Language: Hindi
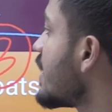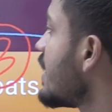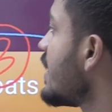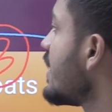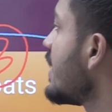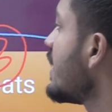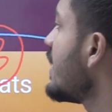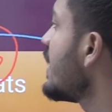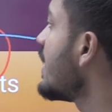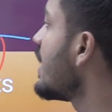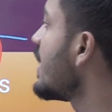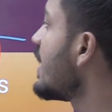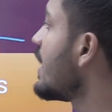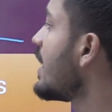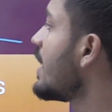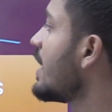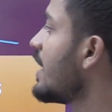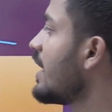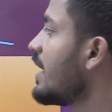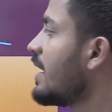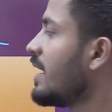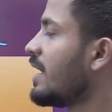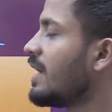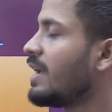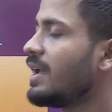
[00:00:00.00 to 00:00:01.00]
कि
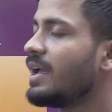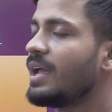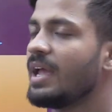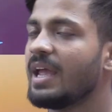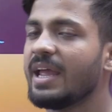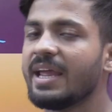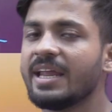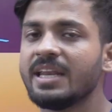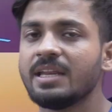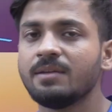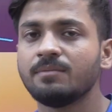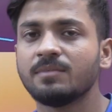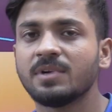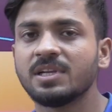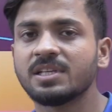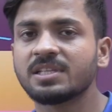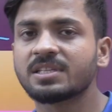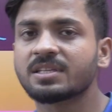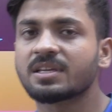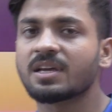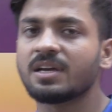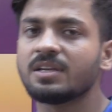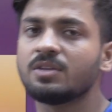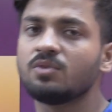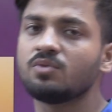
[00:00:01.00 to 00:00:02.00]
एनिमल्स
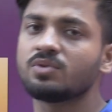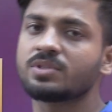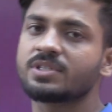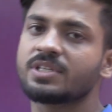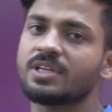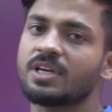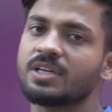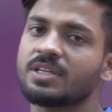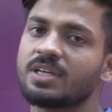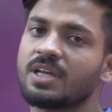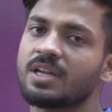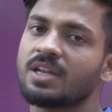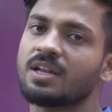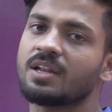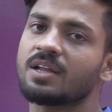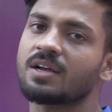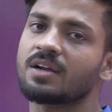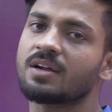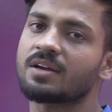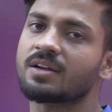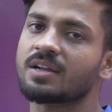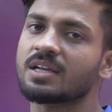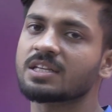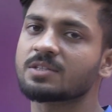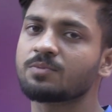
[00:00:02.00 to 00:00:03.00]
का यूज़ किया जाने
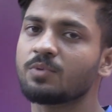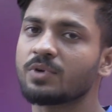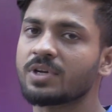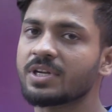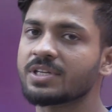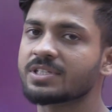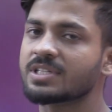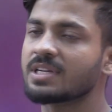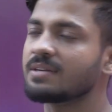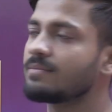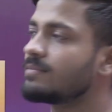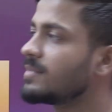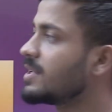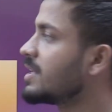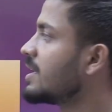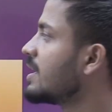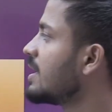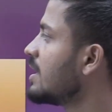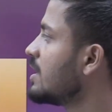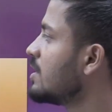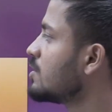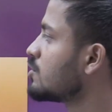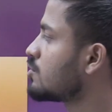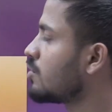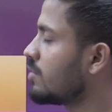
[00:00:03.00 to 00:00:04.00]
लगा ट्रांसपोर्टेशन में
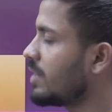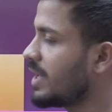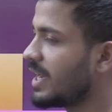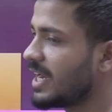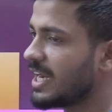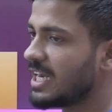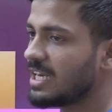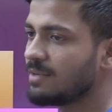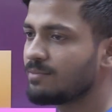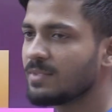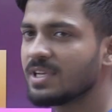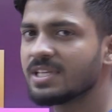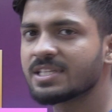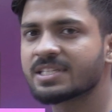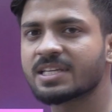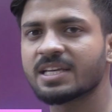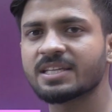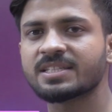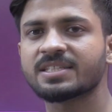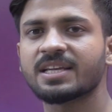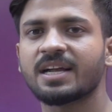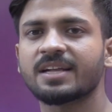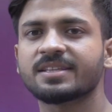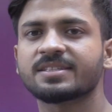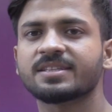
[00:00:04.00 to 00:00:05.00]
तो एनिमल्स के
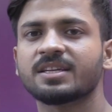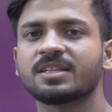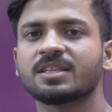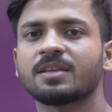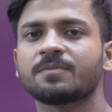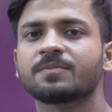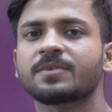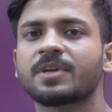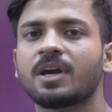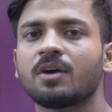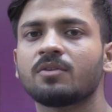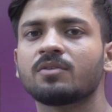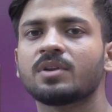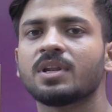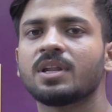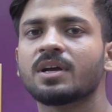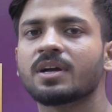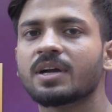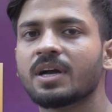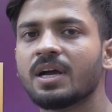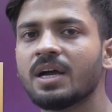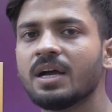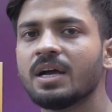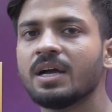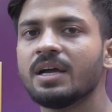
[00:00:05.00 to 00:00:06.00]
साथ साथ अब क्या होने
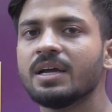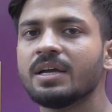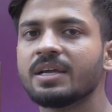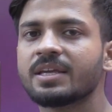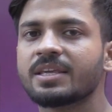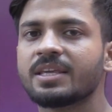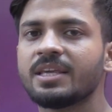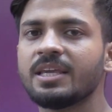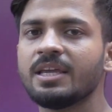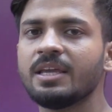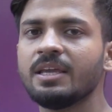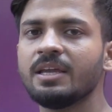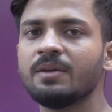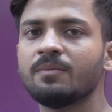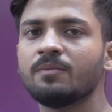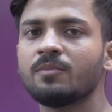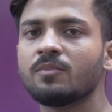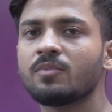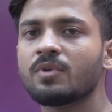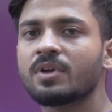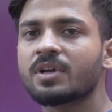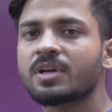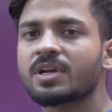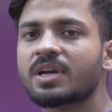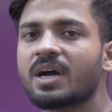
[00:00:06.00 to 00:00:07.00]
लगा कि
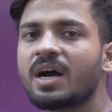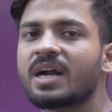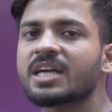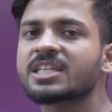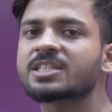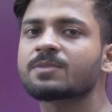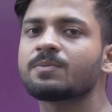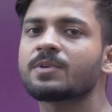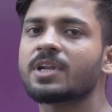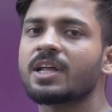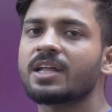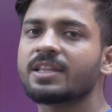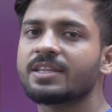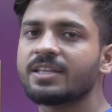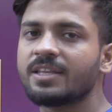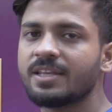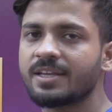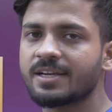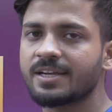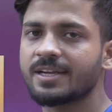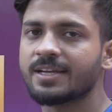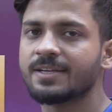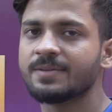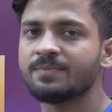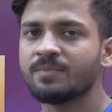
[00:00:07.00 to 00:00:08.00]
कार्ट्स बना
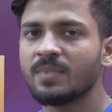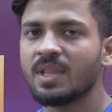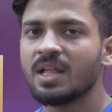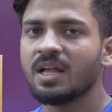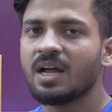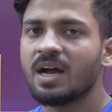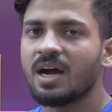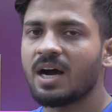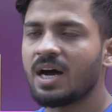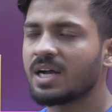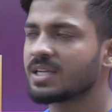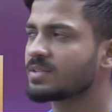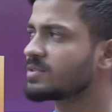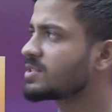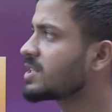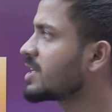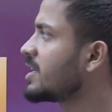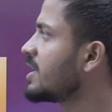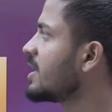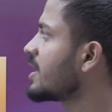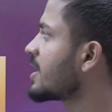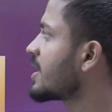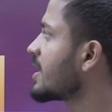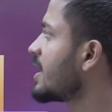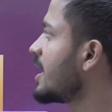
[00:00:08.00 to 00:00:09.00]
दिए गए आज
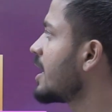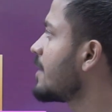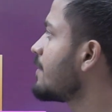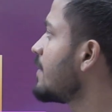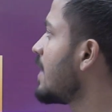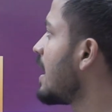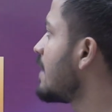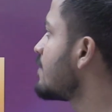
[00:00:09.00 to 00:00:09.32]
की डेट में